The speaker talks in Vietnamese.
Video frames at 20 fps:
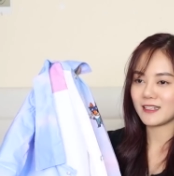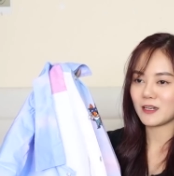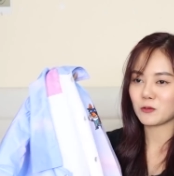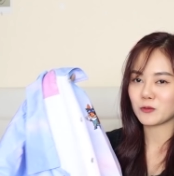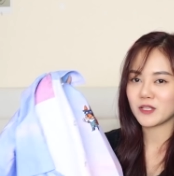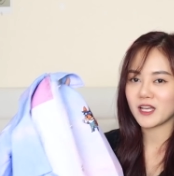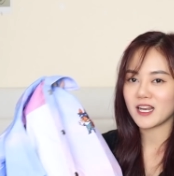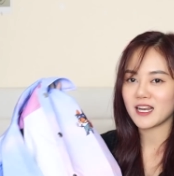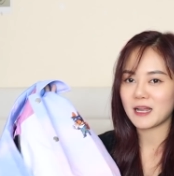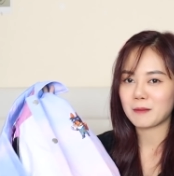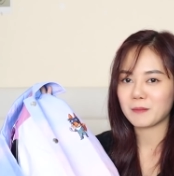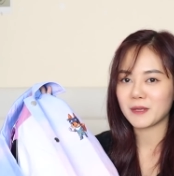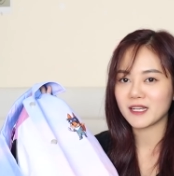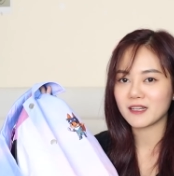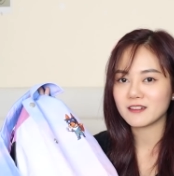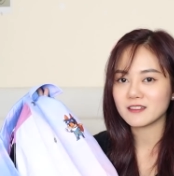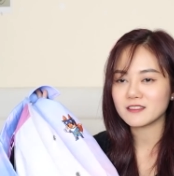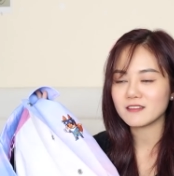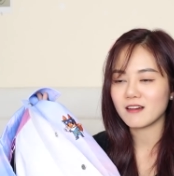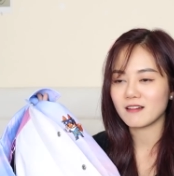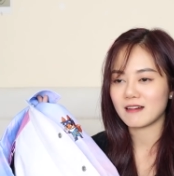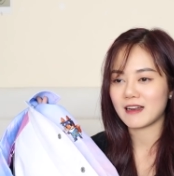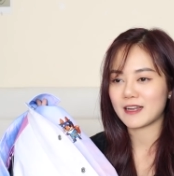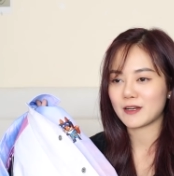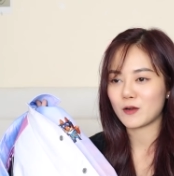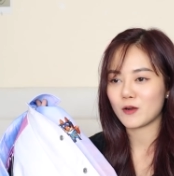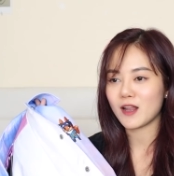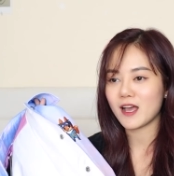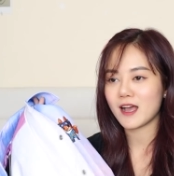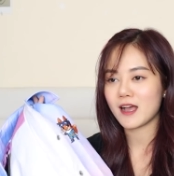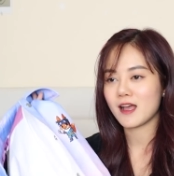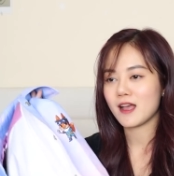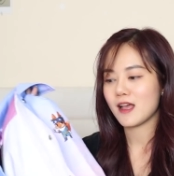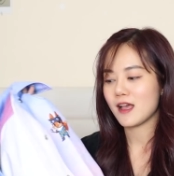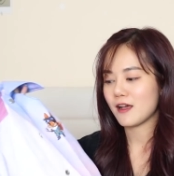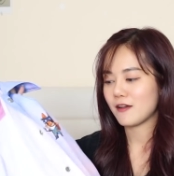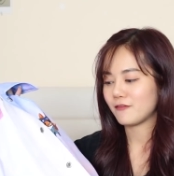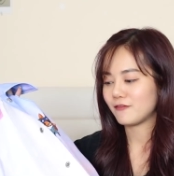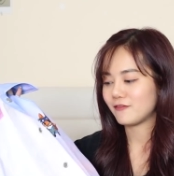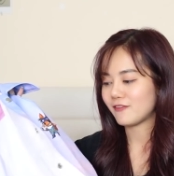thì đầu tiên là mình cứ tưởng là nó là
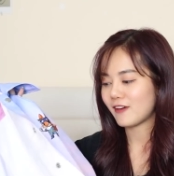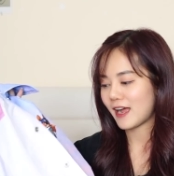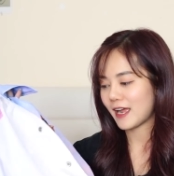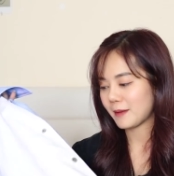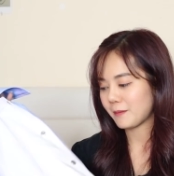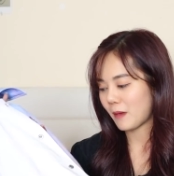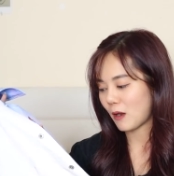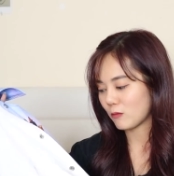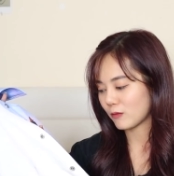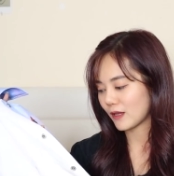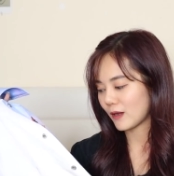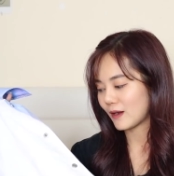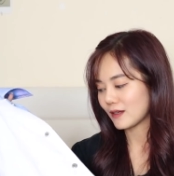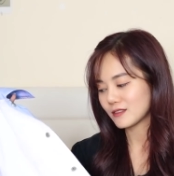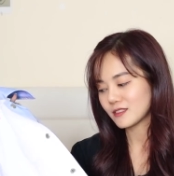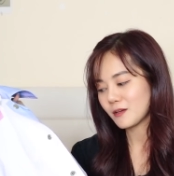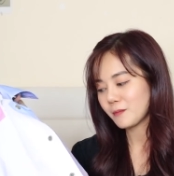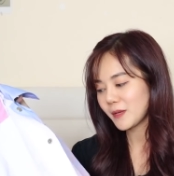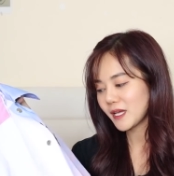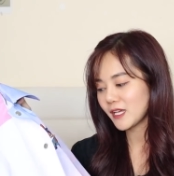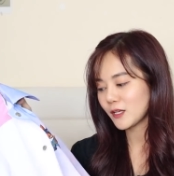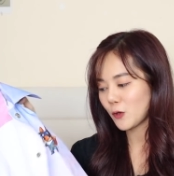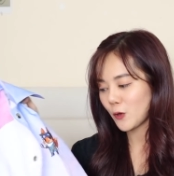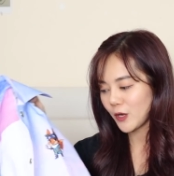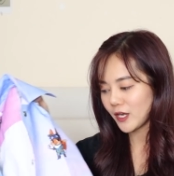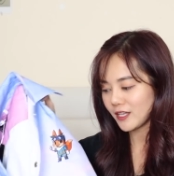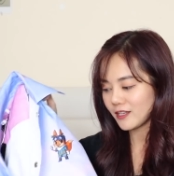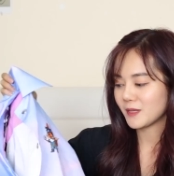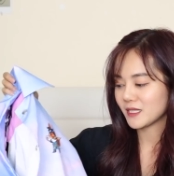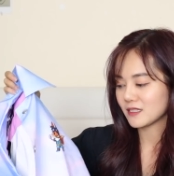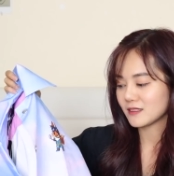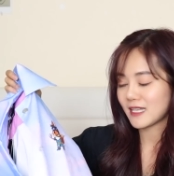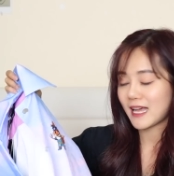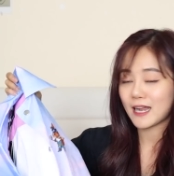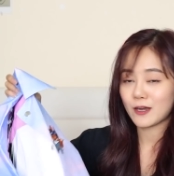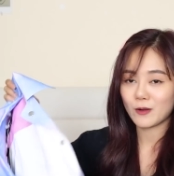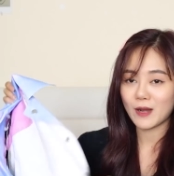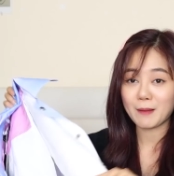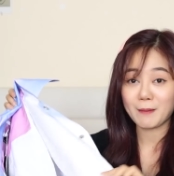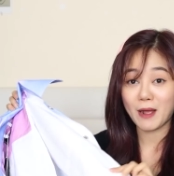vải mỏng kiểu sơ mi thôi nhưng mà thực
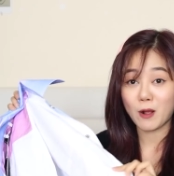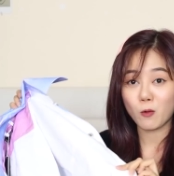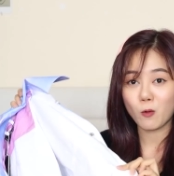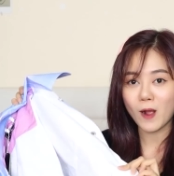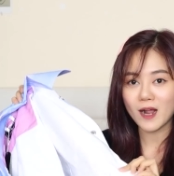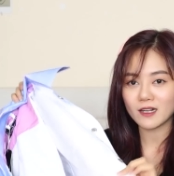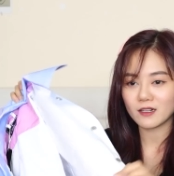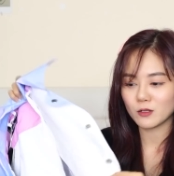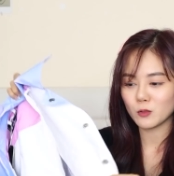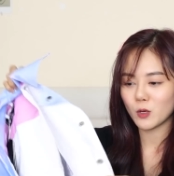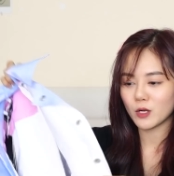ra nó làm áo khoác được